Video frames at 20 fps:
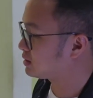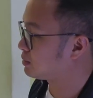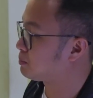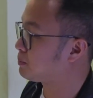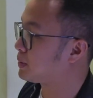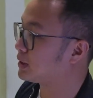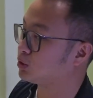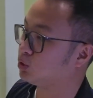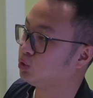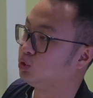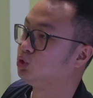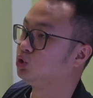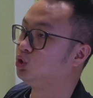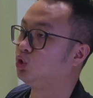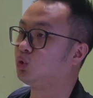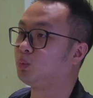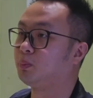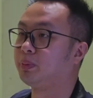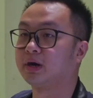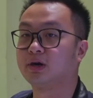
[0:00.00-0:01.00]
tempat
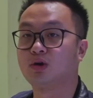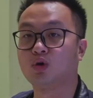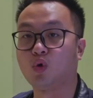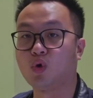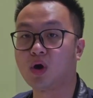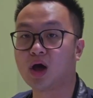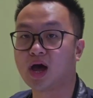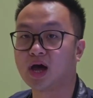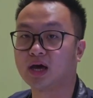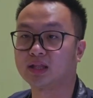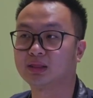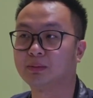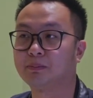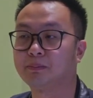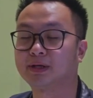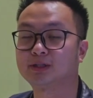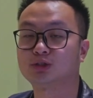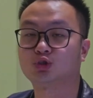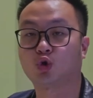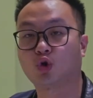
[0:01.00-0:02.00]
untuk berdoa,
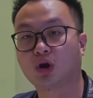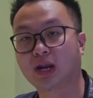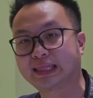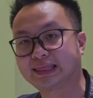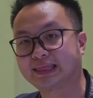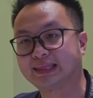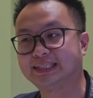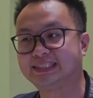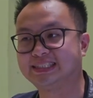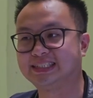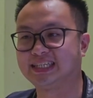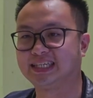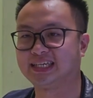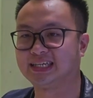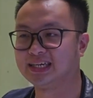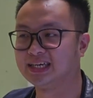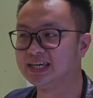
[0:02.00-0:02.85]
tempat sholat di sini.